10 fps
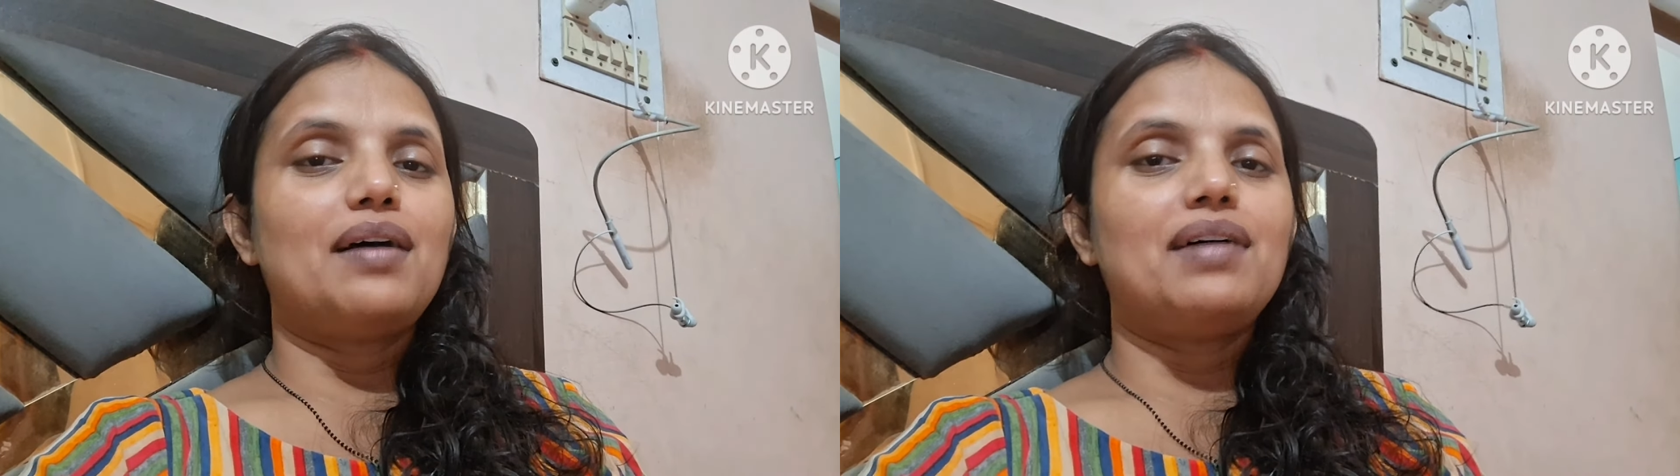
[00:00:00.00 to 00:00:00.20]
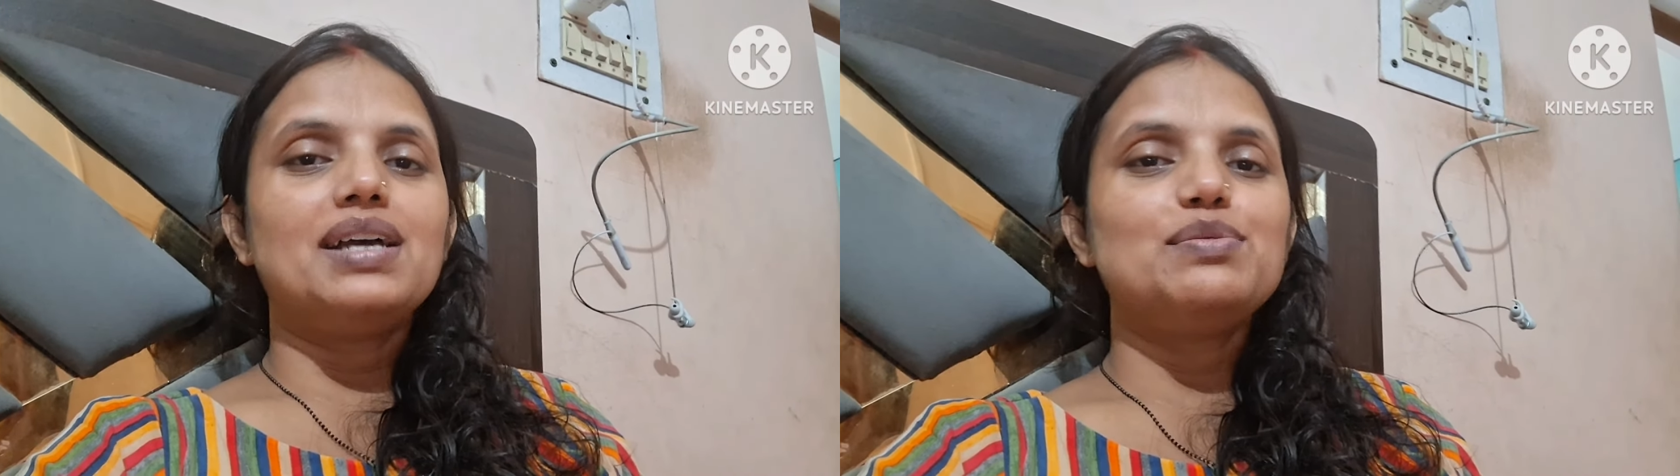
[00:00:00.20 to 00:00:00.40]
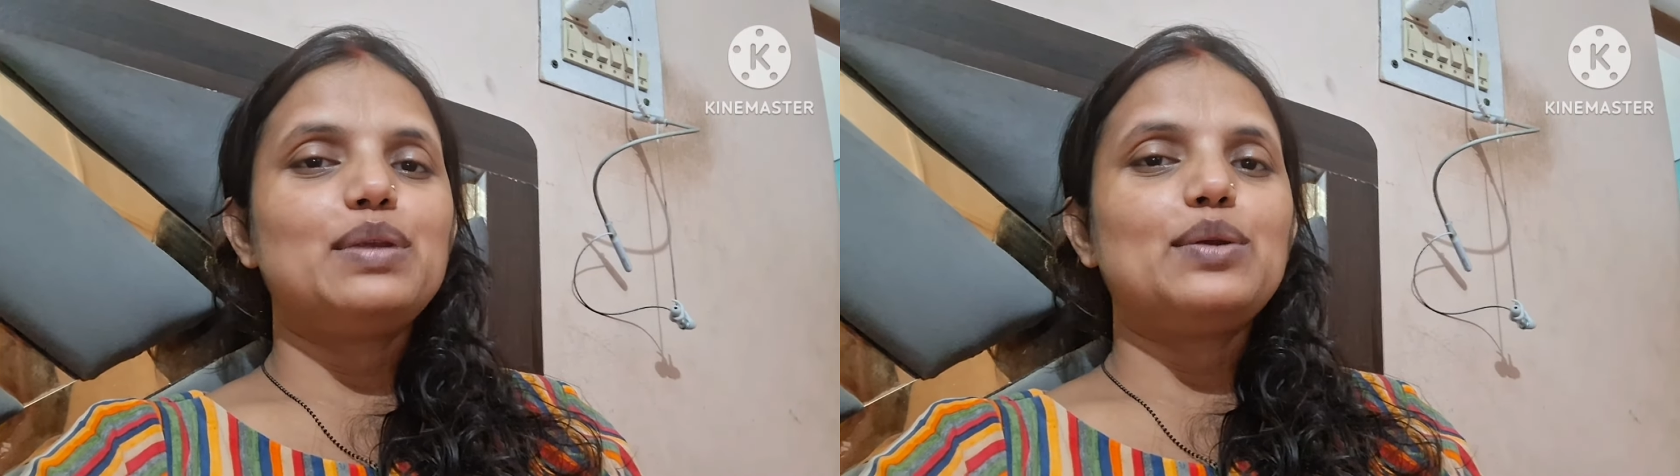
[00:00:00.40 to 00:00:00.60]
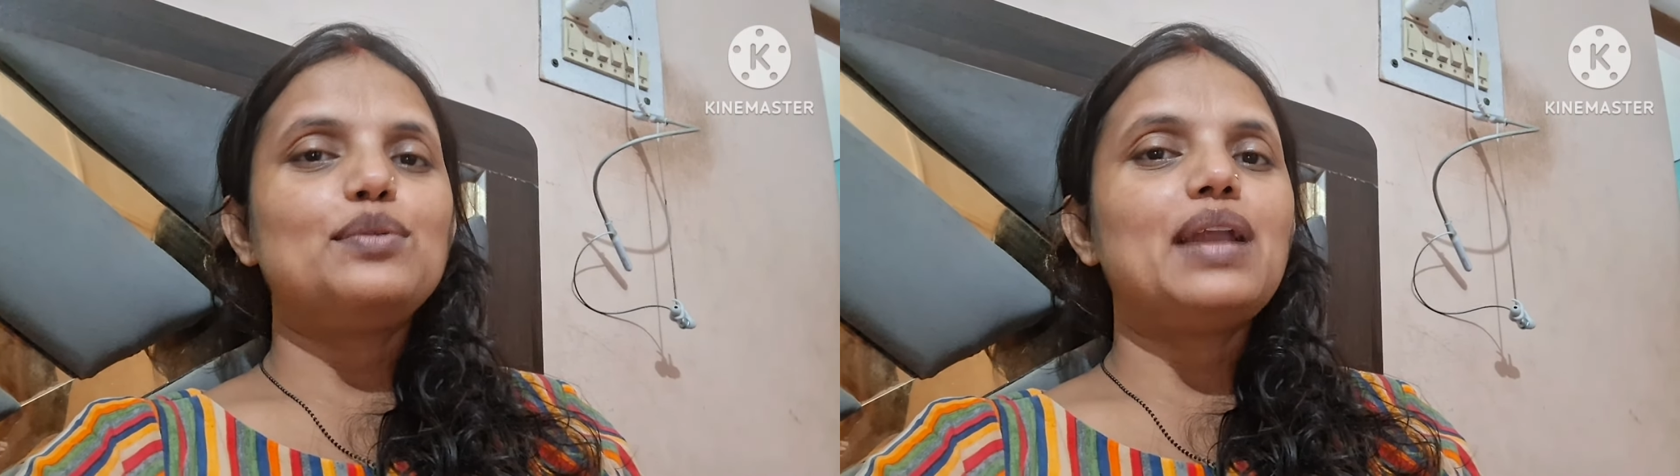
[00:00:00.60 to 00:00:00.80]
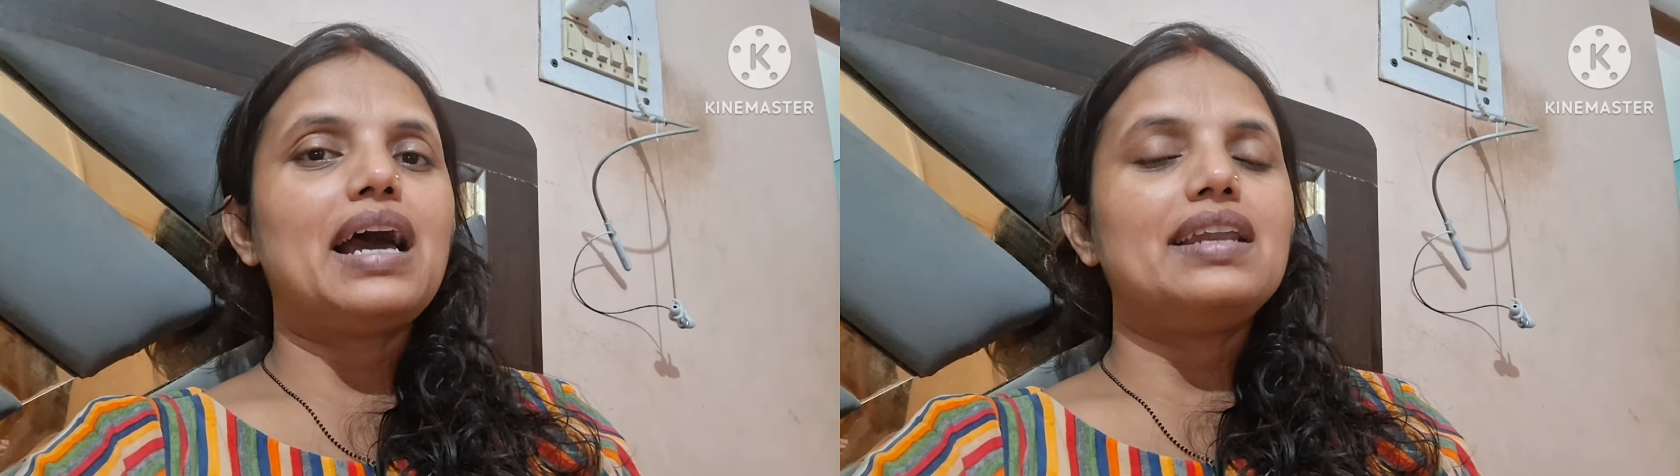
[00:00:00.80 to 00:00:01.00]
आवाज़
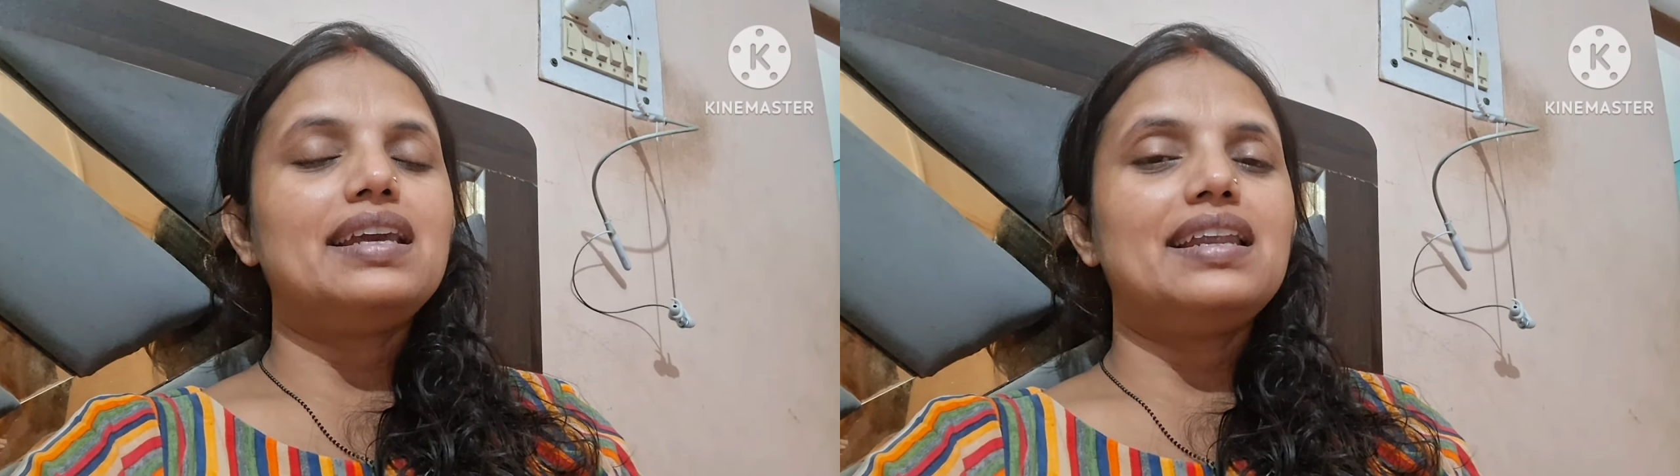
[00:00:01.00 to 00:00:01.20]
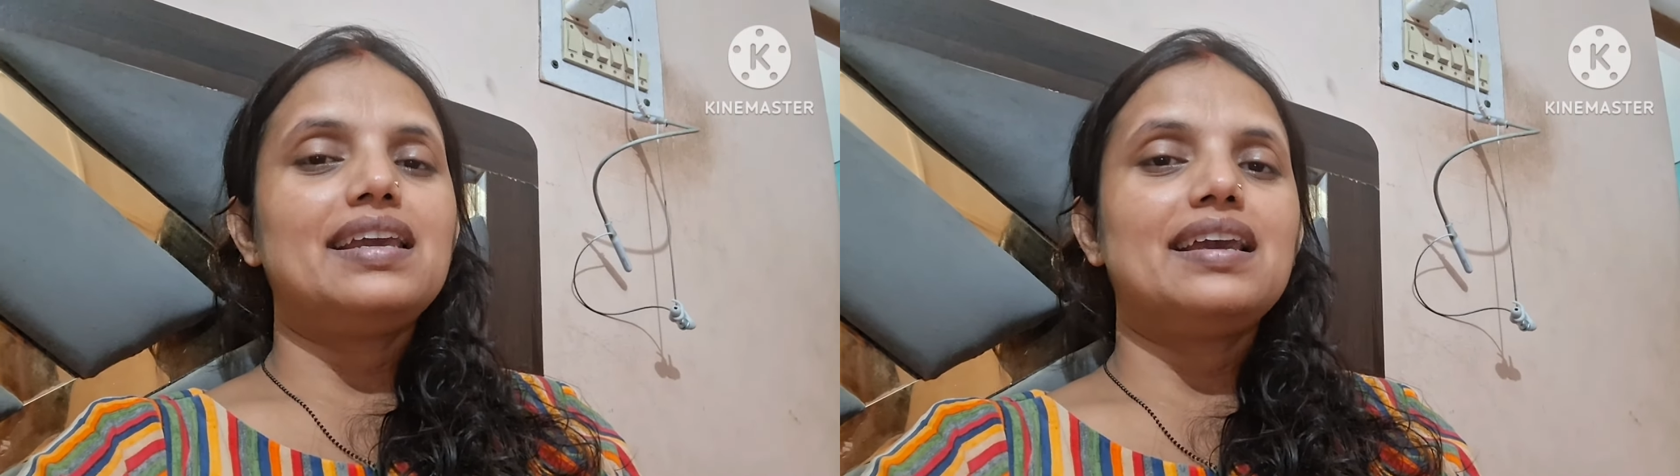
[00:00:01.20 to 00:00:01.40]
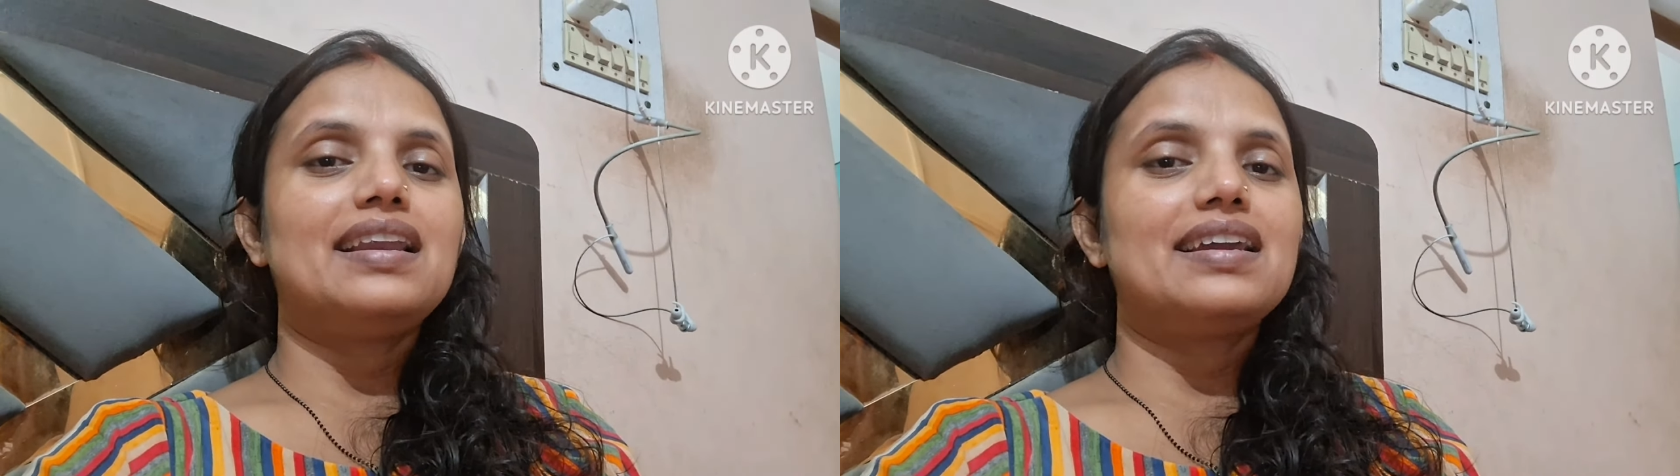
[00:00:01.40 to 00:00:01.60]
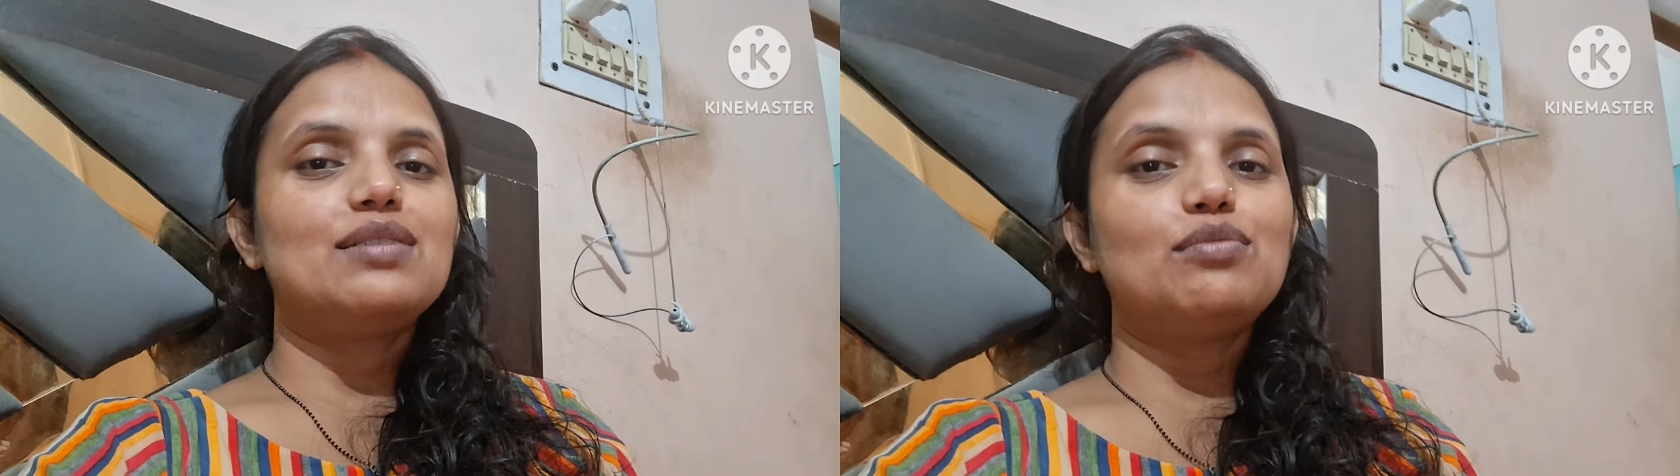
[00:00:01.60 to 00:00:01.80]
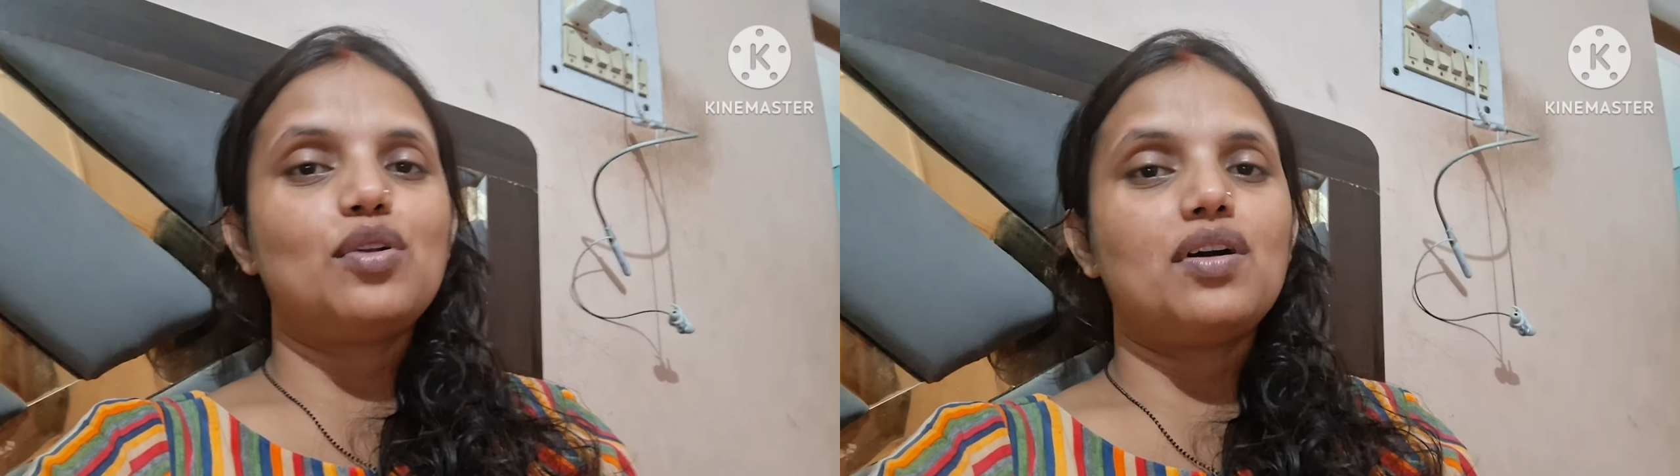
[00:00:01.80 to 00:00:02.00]
बिल्कुल आ नहीं रही है
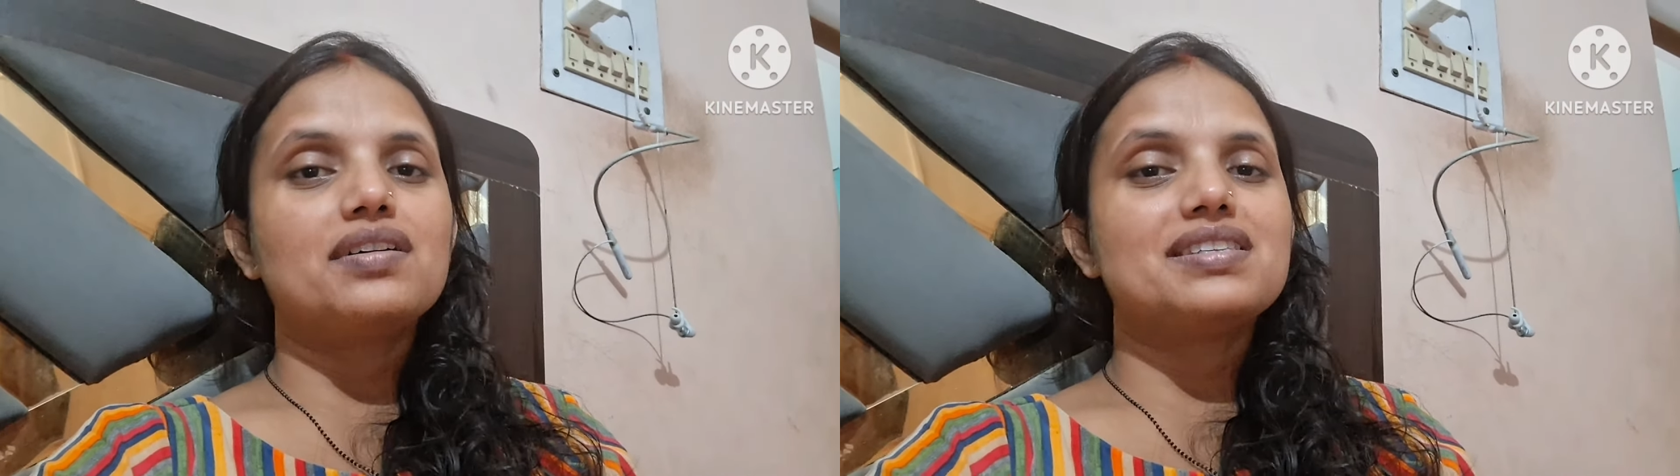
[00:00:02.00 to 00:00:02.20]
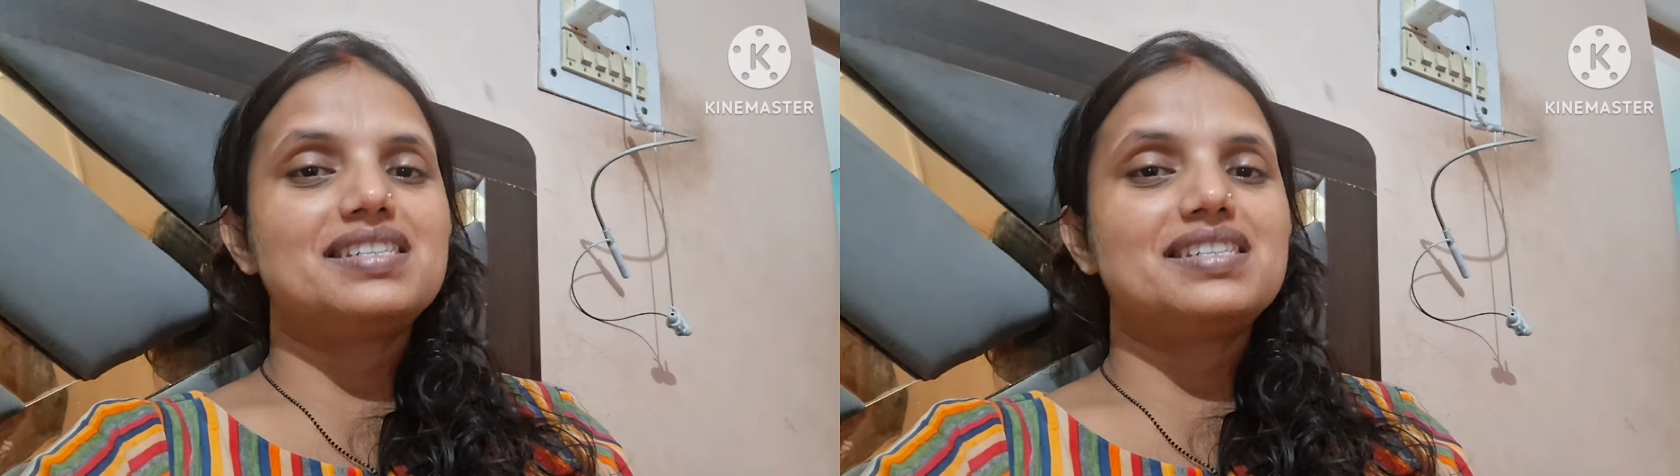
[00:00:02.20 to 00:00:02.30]
लेकिन ब्लॉग